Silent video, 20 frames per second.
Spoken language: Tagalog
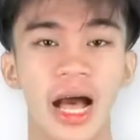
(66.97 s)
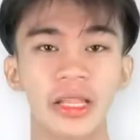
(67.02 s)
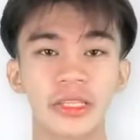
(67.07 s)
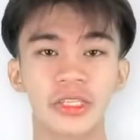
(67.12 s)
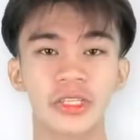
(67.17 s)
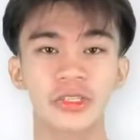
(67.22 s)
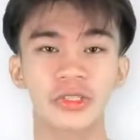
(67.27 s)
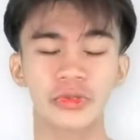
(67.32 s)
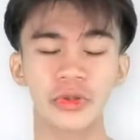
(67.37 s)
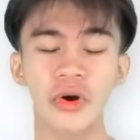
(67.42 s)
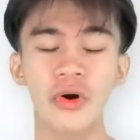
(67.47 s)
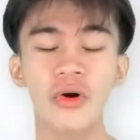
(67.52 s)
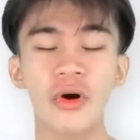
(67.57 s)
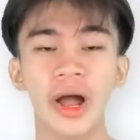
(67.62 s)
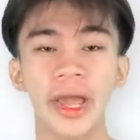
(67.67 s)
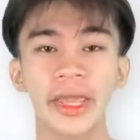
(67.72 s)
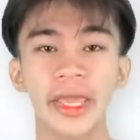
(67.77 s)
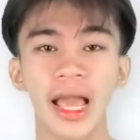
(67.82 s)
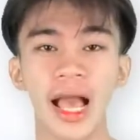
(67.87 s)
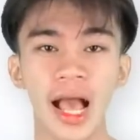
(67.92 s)
at ito
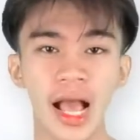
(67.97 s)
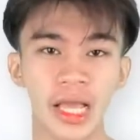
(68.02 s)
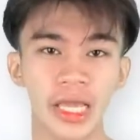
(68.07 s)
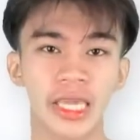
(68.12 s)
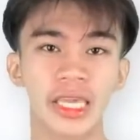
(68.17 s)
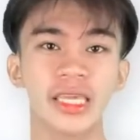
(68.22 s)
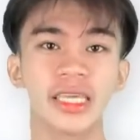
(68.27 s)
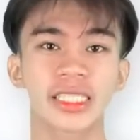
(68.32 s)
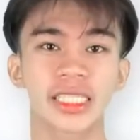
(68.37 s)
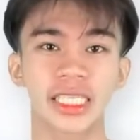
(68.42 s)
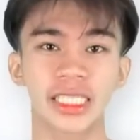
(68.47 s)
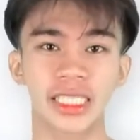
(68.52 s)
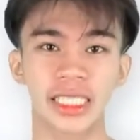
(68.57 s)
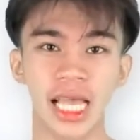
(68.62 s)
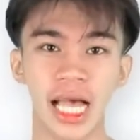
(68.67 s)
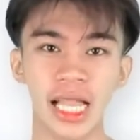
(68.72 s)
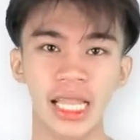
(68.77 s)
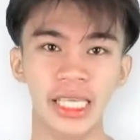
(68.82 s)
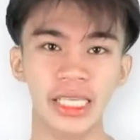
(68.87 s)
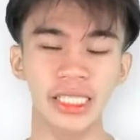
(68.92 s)
ay aking
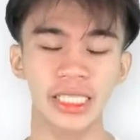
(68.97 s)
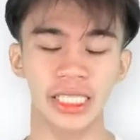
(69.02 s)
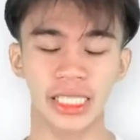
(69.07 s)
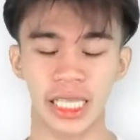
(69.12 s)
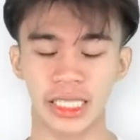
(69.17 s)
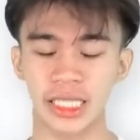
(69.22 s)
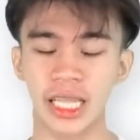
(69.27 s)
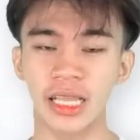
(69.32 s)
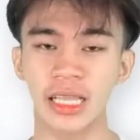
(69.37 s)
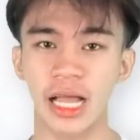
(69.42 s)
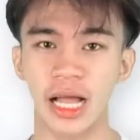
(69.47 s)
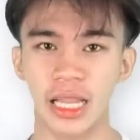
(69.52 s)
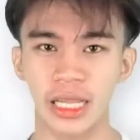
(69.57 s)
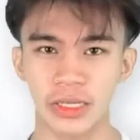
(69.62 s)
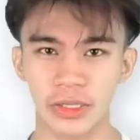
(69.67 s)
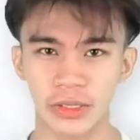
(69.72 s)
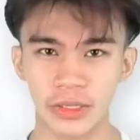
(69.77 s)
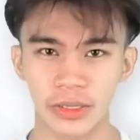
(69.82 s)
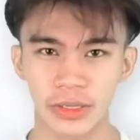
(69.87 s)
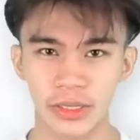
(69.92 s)
isasalin sa
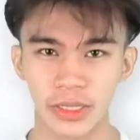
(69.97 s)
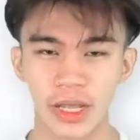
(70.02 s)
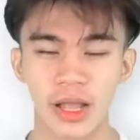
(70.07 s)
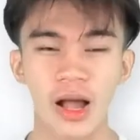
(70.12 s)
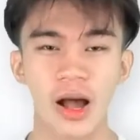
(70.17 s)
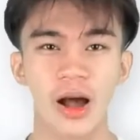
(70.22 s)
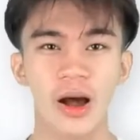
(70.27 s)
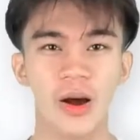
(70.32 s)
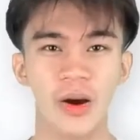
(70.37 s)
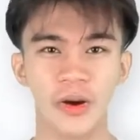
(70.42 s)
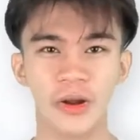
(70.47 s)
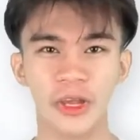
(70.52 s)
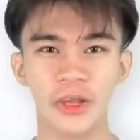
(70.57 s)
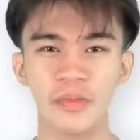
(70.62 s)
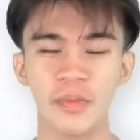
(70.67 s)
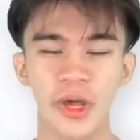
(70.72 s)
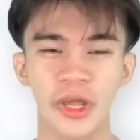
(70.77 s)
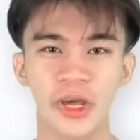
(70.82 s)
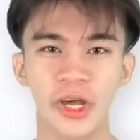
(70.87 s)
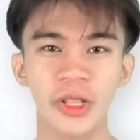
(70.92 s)
Tagalog. Okay
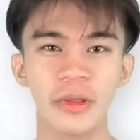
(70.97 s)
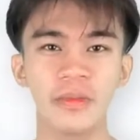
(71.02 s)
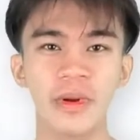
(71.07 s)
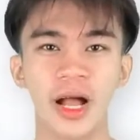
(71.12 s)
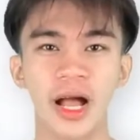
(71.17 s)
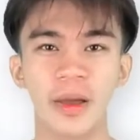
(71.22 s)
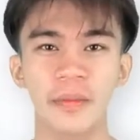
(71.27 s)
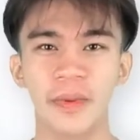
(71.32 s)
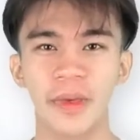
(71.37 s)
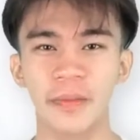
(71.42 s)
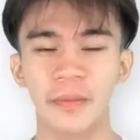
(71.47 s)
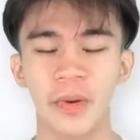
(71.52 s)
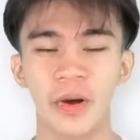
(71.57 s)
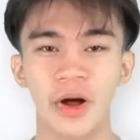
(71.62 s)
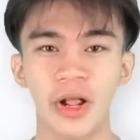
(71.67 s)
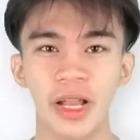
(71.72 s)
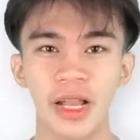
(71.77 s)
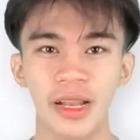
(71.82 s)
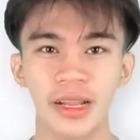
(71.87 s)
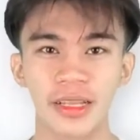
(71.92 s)
ba yon mga
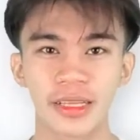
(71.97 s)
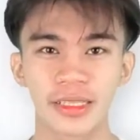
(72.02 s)
people?